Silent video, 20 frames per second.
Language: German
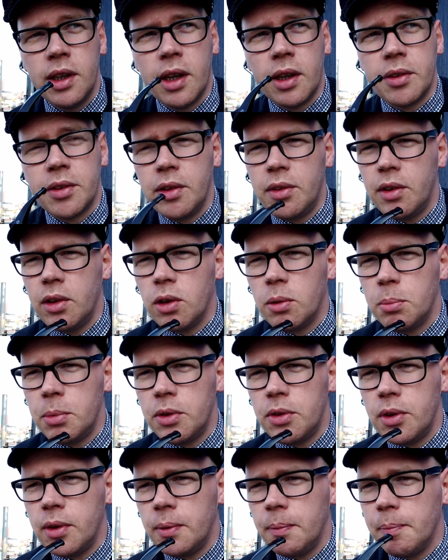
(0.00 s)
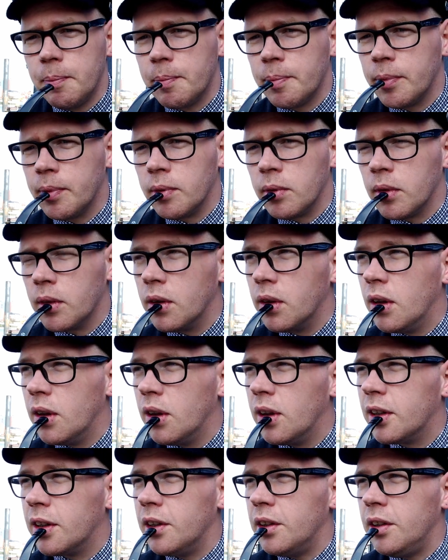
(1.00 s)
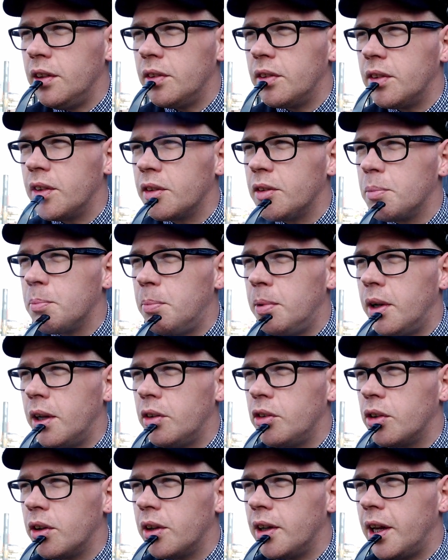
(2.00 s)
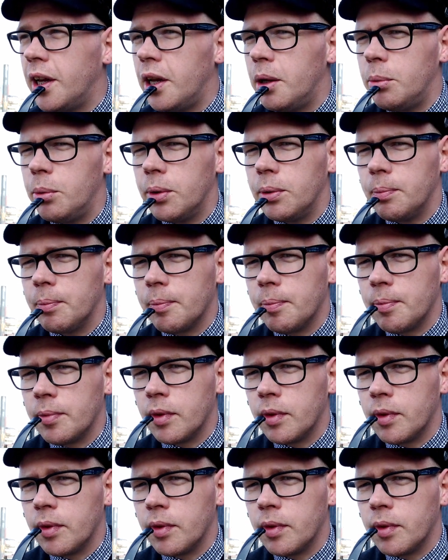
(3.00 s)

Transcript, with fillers: ja, ich sitze hier noch ein bisschen, genieße das Plätschern der Elbe.